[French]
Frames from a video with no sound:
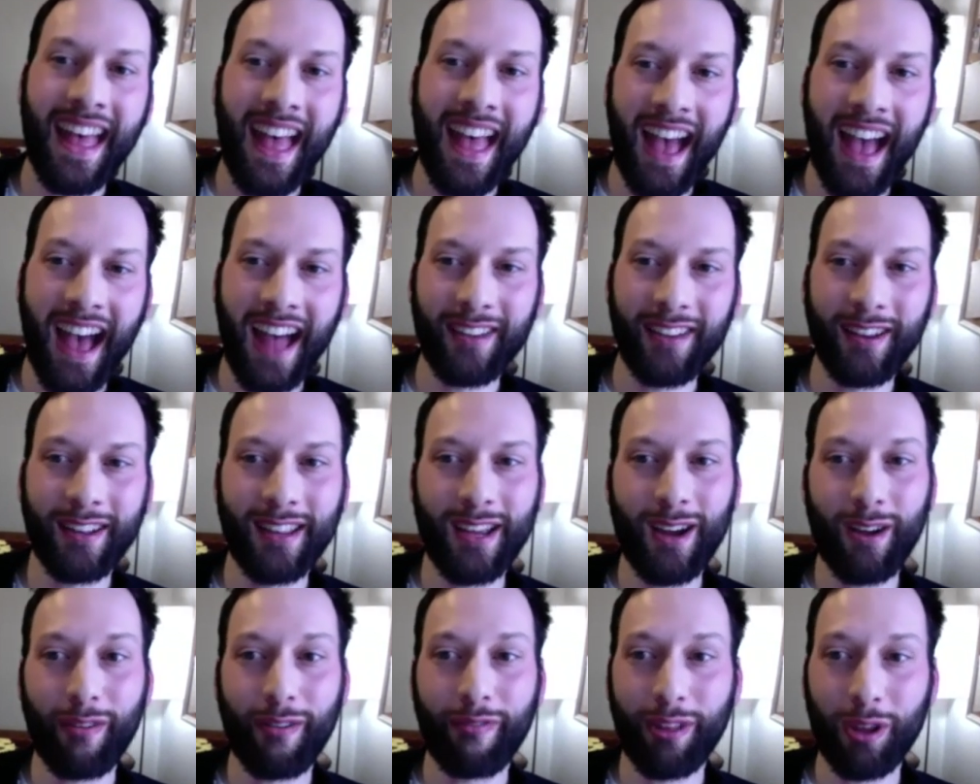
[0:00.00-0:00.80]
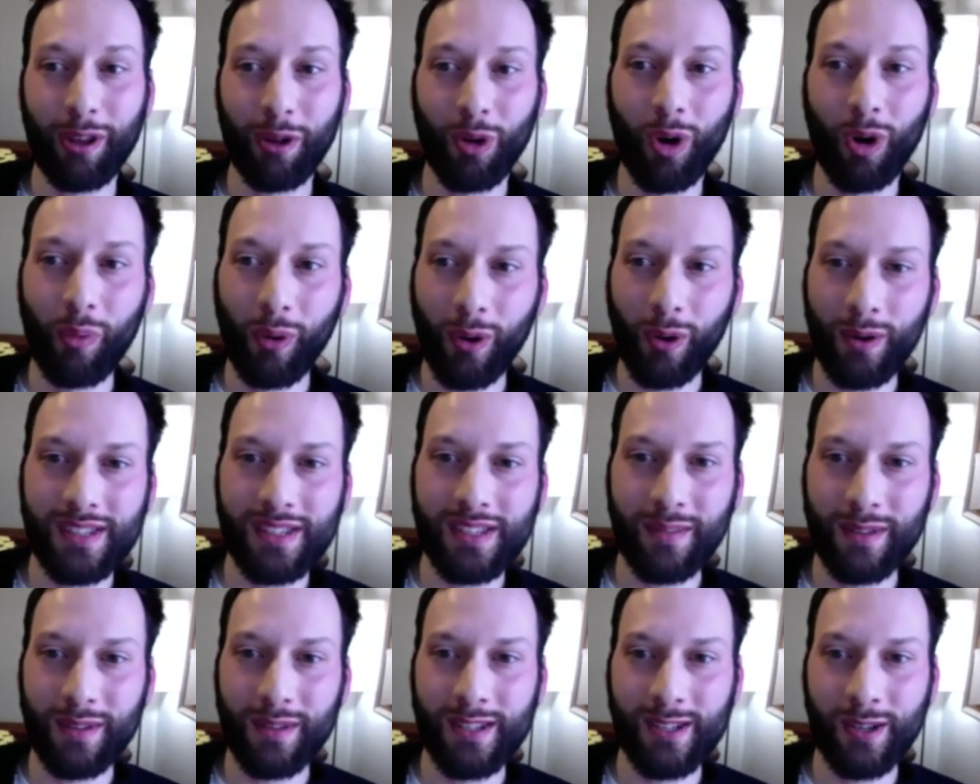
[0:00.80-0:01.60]
Anne Godin a fait de
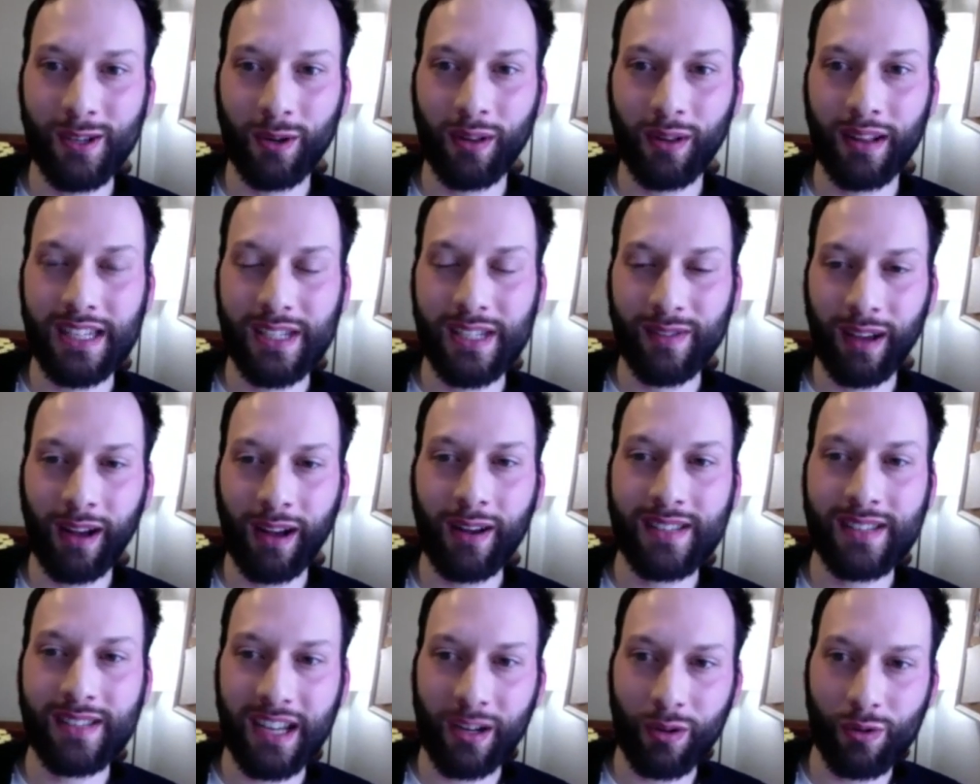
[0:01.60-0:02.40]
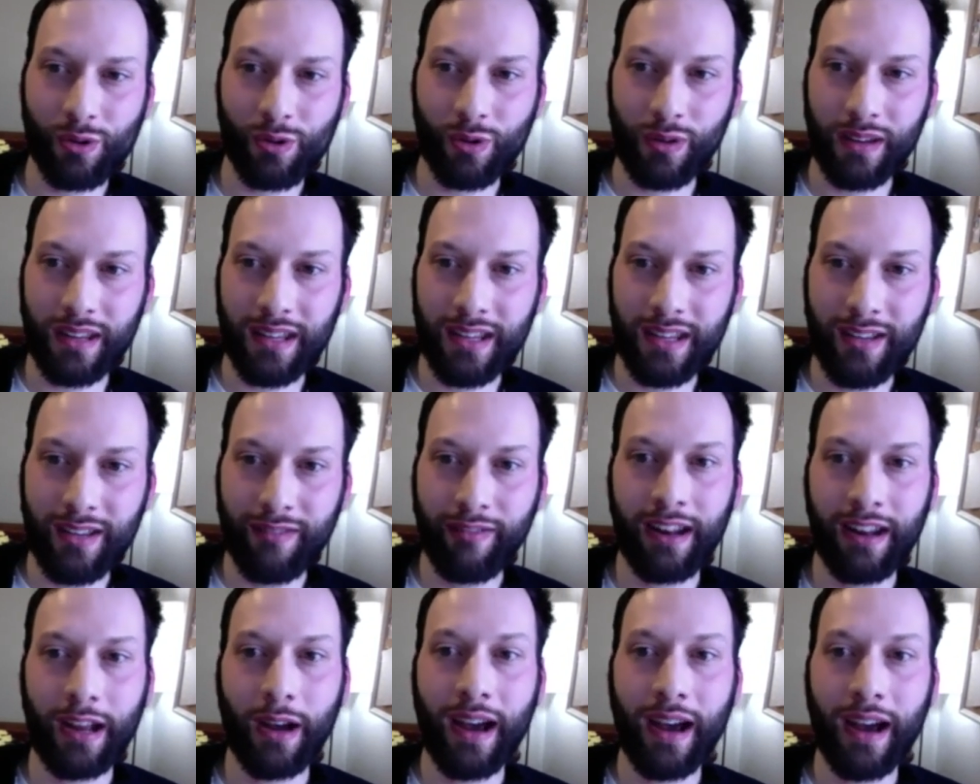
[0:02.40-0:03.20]
nombreuses émissions dans différents salons du
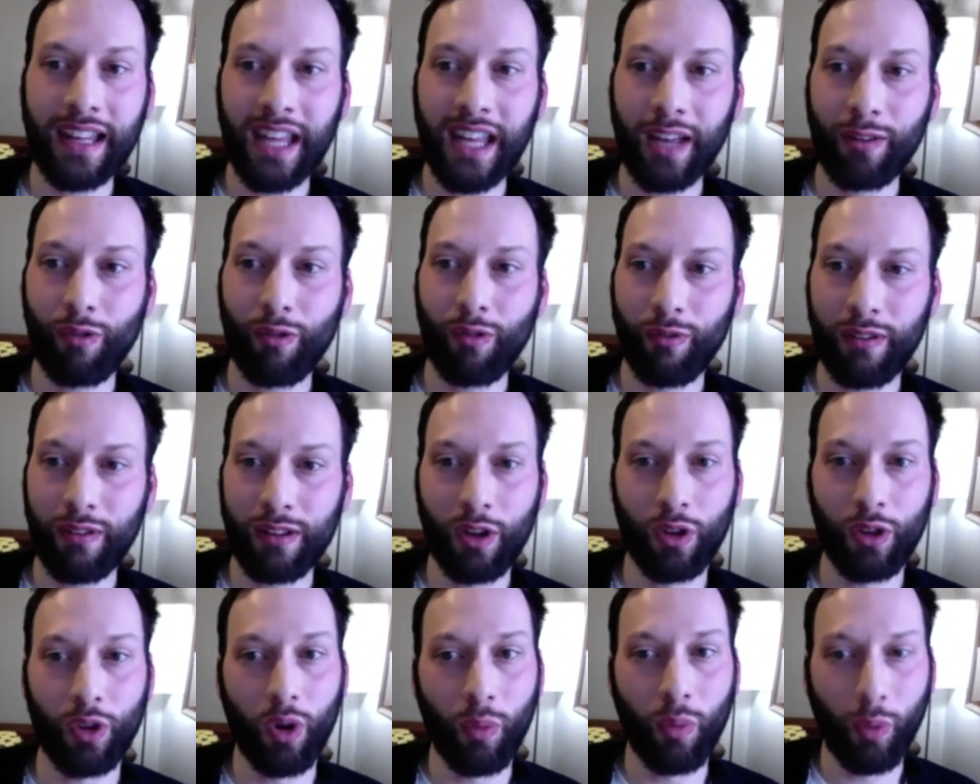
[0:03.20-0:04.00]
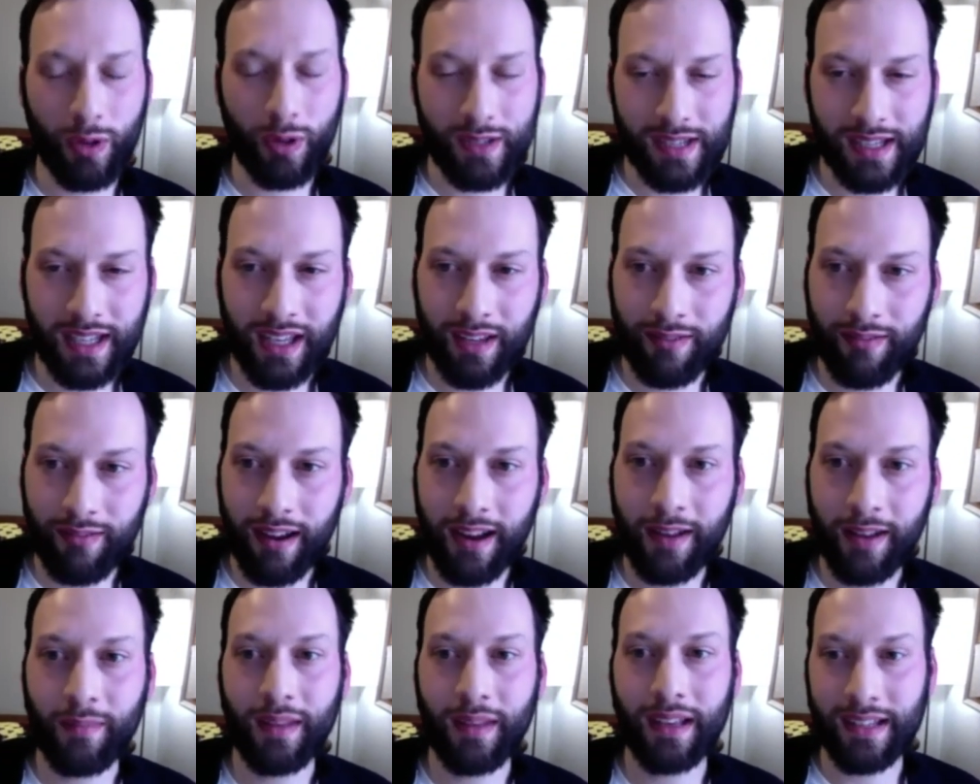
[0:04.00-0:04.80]
livre. Elle a interviewé de nombreux
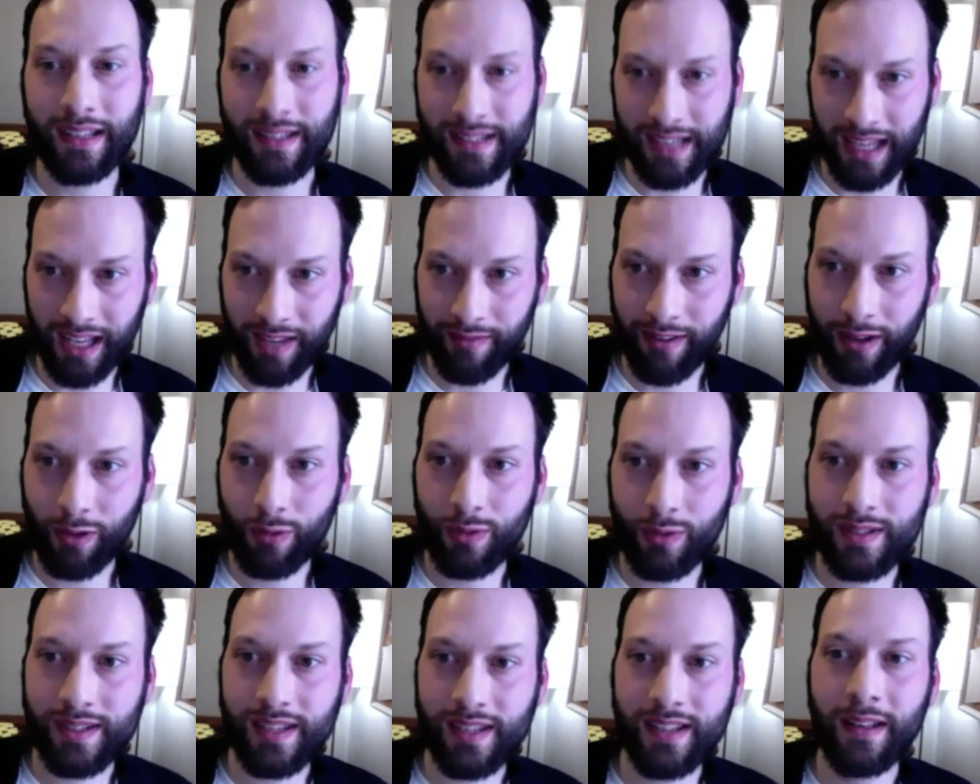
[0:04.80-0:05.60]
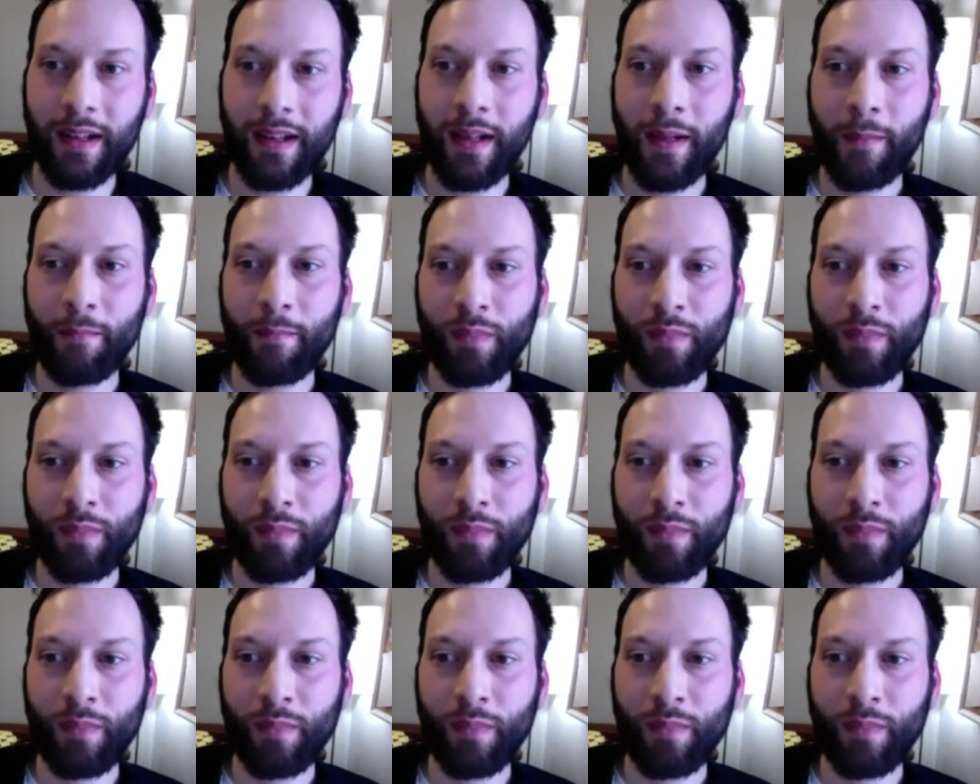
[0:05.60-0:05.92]
écrivains, des écrivaines aussi.